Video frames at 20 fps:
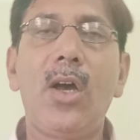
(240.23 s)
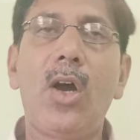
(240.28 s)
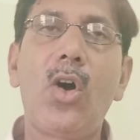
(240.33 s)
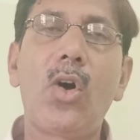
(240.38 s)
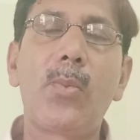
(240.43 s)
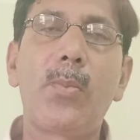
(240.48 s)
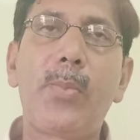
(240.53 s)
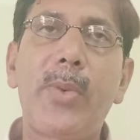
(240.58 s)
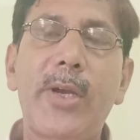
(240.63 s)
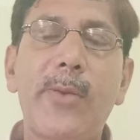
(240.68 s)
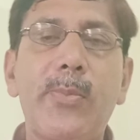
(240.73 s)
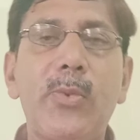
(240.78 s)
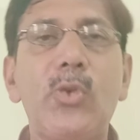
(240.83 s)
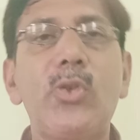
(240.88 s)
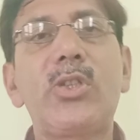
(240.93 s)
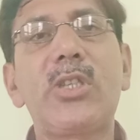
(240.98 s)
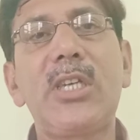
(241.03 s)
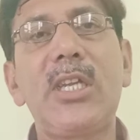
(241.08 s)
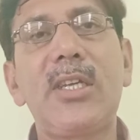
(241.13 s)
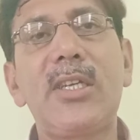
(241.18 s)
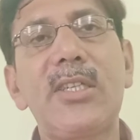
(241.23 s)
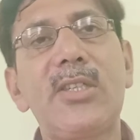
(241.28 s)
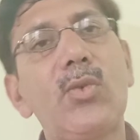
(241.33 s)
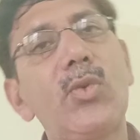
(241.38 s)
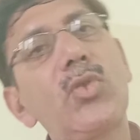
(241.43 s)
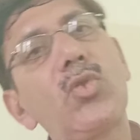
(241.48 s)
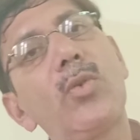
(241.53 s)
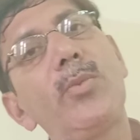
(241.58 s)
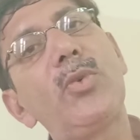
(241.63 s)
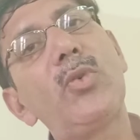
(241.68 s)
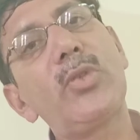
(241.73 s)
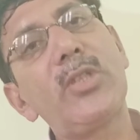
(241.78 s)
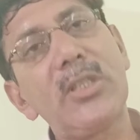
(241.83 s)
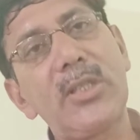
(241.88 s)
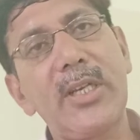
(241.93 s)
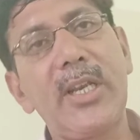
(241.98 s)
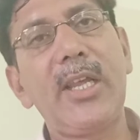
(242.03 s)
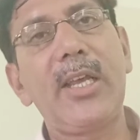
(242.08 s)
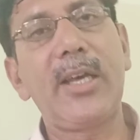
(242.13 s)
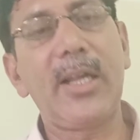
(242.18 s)
और भरपूर तरीके से उसको भी उसी
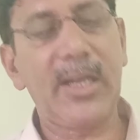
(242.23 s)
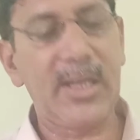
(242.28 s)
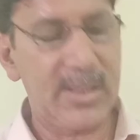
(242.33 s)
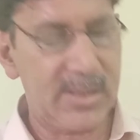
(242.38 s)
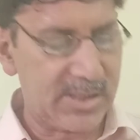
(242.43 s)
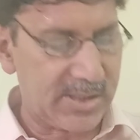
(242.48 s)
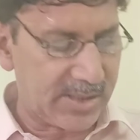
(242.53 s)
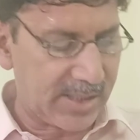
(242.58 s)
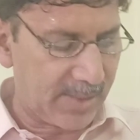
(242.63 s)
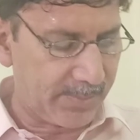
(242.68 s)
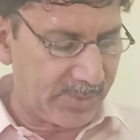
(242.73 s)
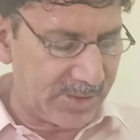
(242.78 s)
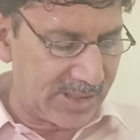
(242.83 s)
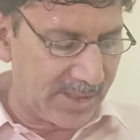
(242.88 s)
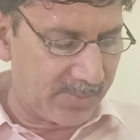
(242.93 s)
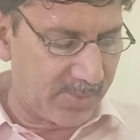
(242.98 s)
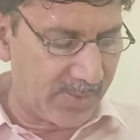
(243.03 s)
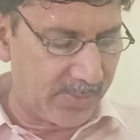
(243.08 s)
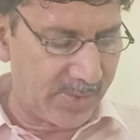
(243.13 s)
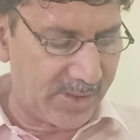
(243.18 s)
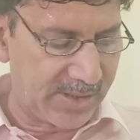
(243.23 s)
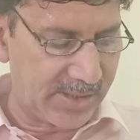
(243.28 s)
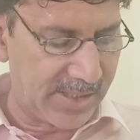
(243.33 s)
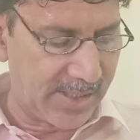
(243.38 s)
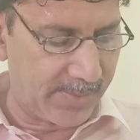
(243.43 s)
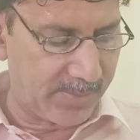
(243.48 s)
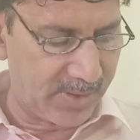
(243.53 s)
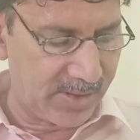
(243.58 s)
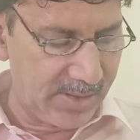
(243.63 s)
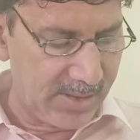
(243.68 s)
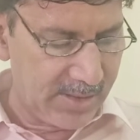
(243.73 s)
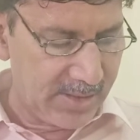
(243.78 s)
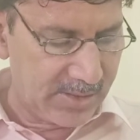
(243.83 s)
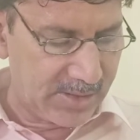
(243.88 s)
तरह ही करें जिस तरह पिछले पेपर की आपने